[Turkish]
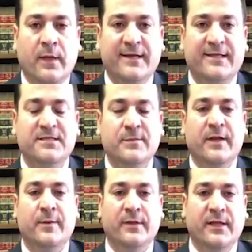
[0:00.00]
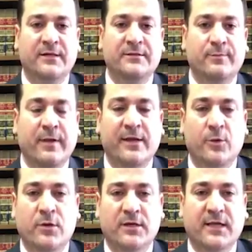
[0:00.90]
Herkese merhabalar. Ben
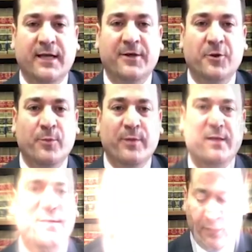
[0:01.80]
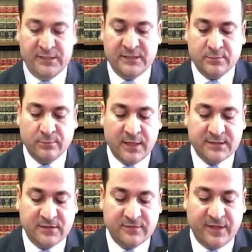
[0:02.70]
avukat Ayhan Ömen. Biz
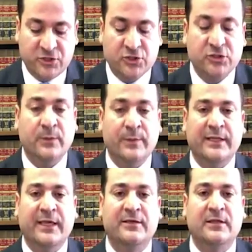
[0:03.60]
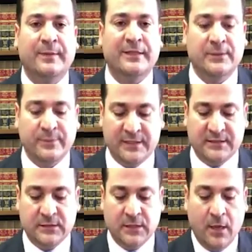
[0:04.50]
master ve iş için Amerika'ya gidebilir
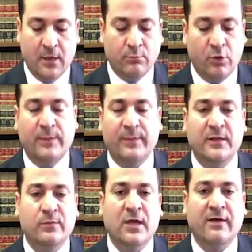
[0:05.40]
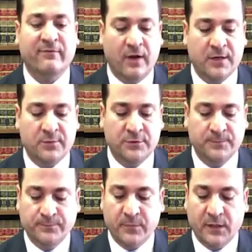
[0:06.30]
miyiz? Böyle bir imkan var mı?
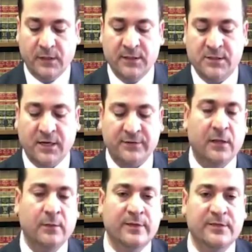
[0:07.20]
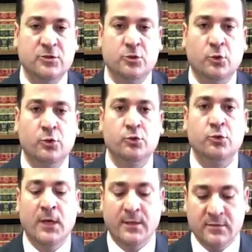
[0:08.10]
Green Card almak istiyoruz.
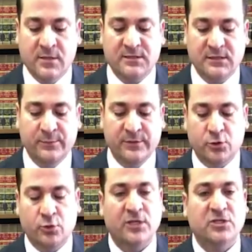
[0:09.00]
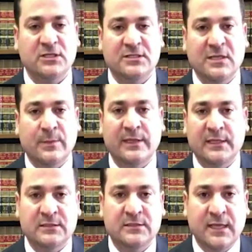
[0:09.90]
Nasıl bir süreç
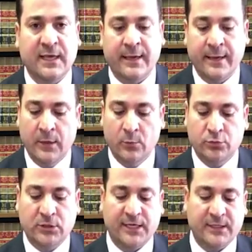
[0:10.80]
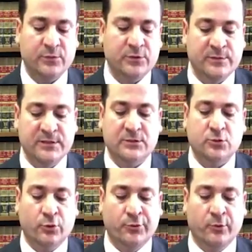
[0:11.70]
izlemeliyiz diye bu takipçimiz
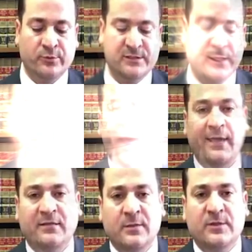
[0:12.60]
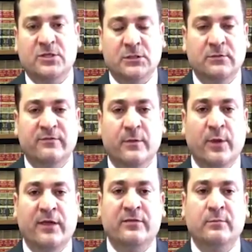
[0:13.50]
soruyor bize. Eğitim için ve bu
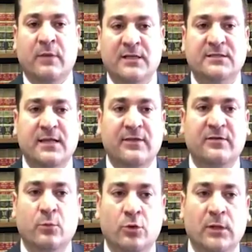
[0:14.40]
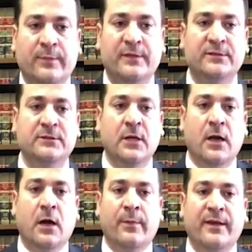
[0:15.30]
eğitim master eğitimi olabilir.
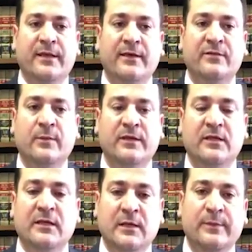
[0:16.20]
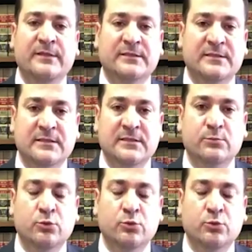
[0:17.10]
Amerika'ya tabii ki gelebilirsiniz.